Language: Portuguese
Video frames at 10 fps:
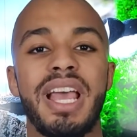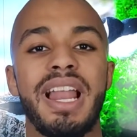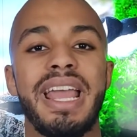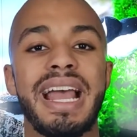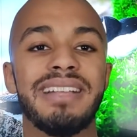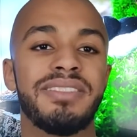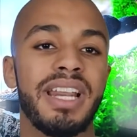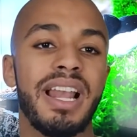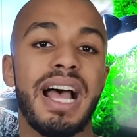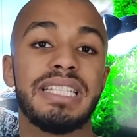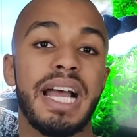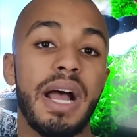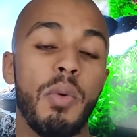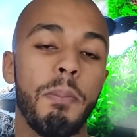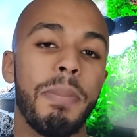ela é atrelada
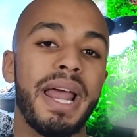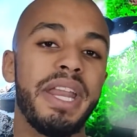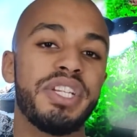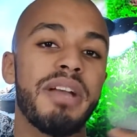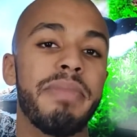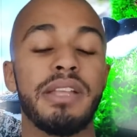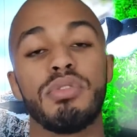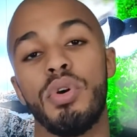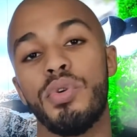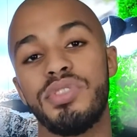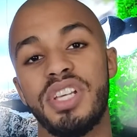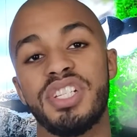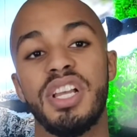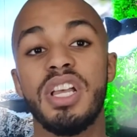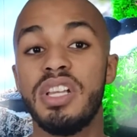a um planejamento, ou
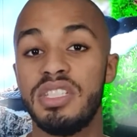seja,